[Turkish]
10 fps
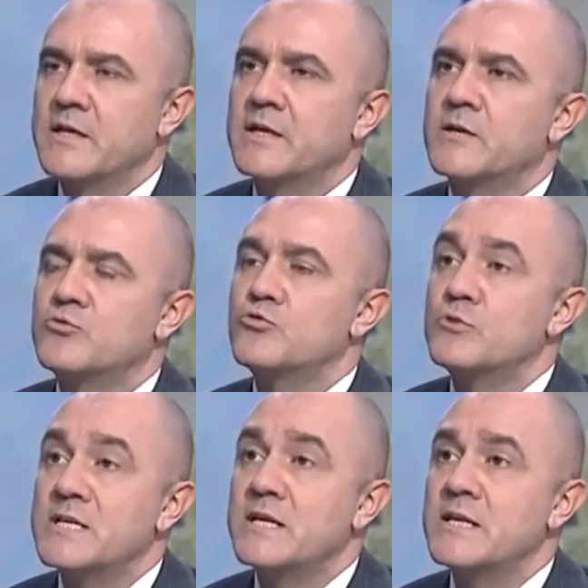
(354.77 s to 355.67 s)

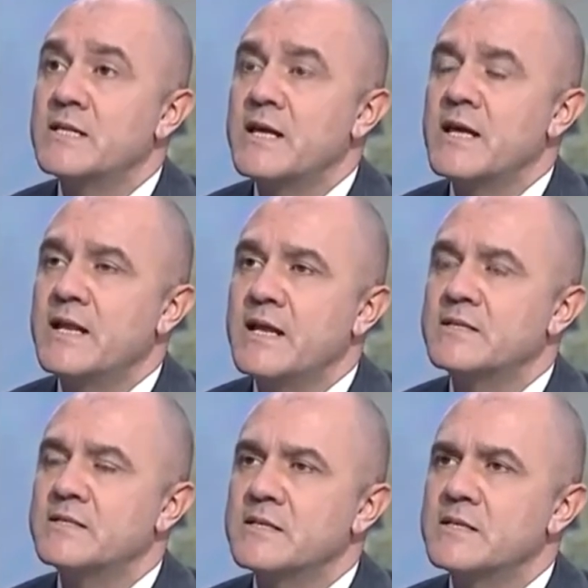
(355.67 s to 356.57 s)
Türkiye'de de
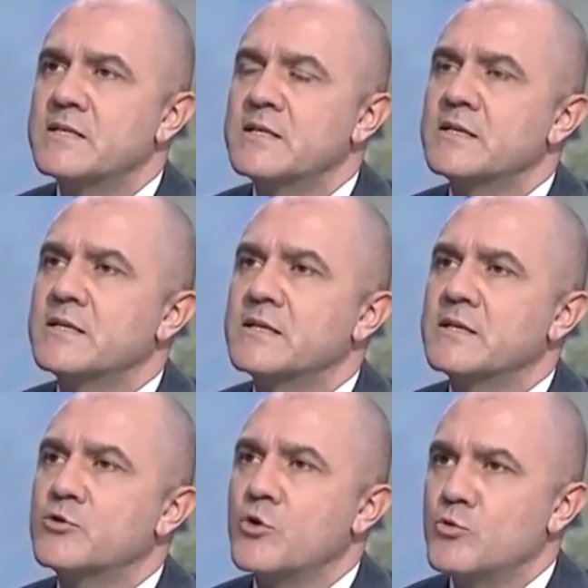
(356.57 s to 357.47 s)
elektrik
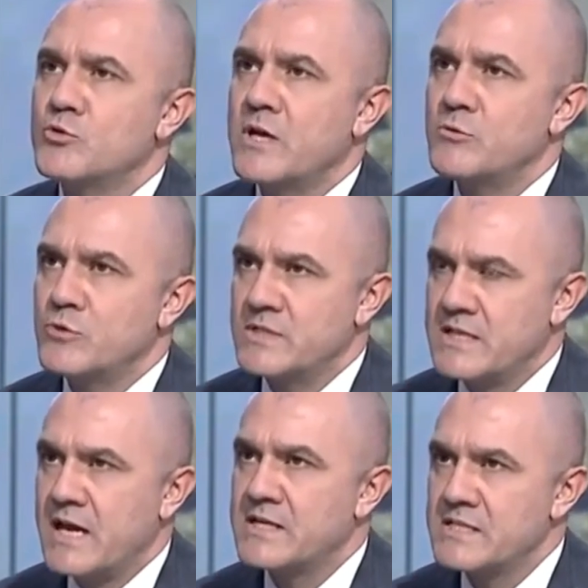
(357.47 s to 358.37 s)
e, kömürden
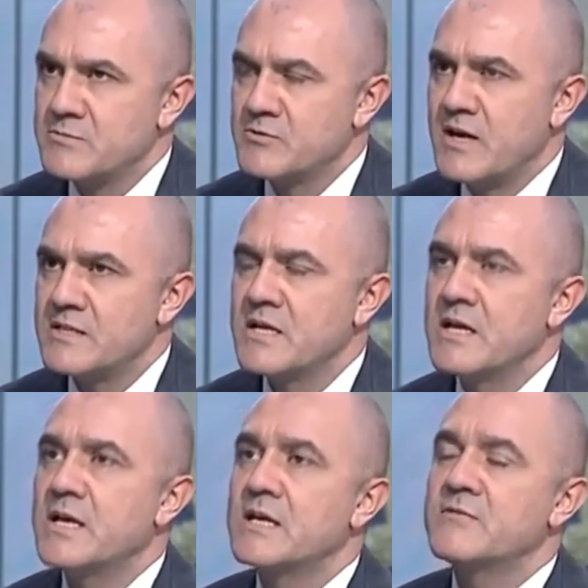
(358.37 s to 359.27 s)
üretilen kısmı var.
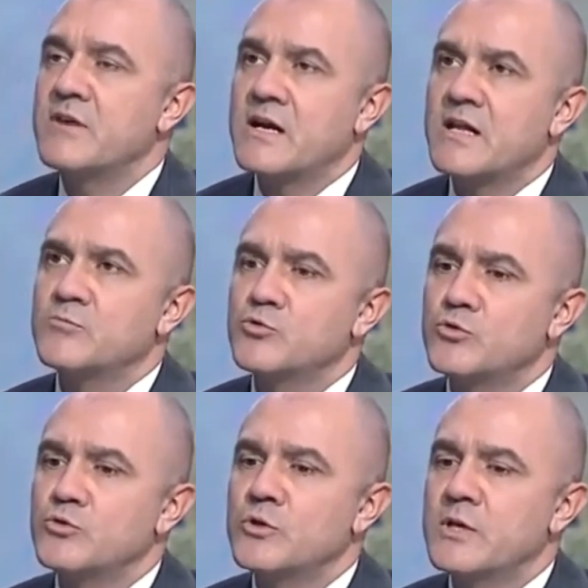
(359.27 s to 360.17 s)
E, fakat
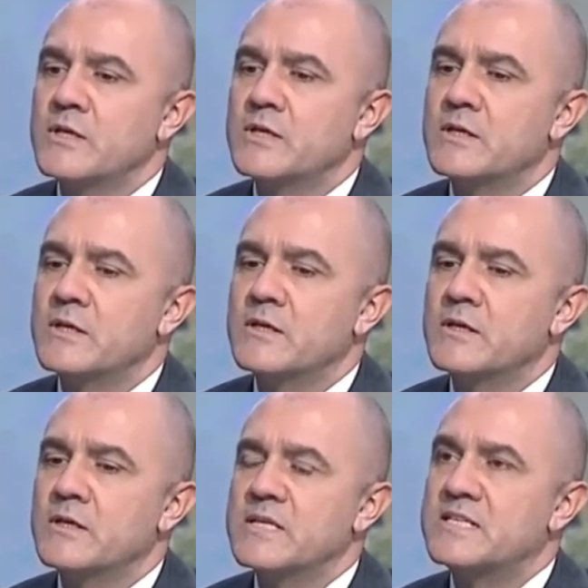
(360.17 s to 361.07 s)
bunun e,
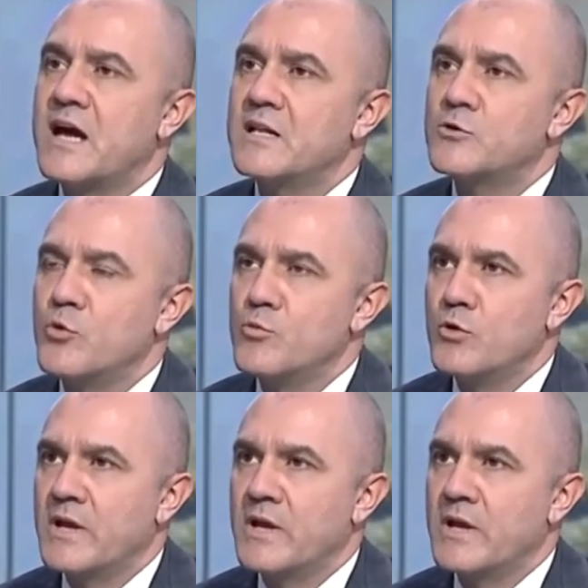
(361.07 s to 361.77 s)
ithal kömürle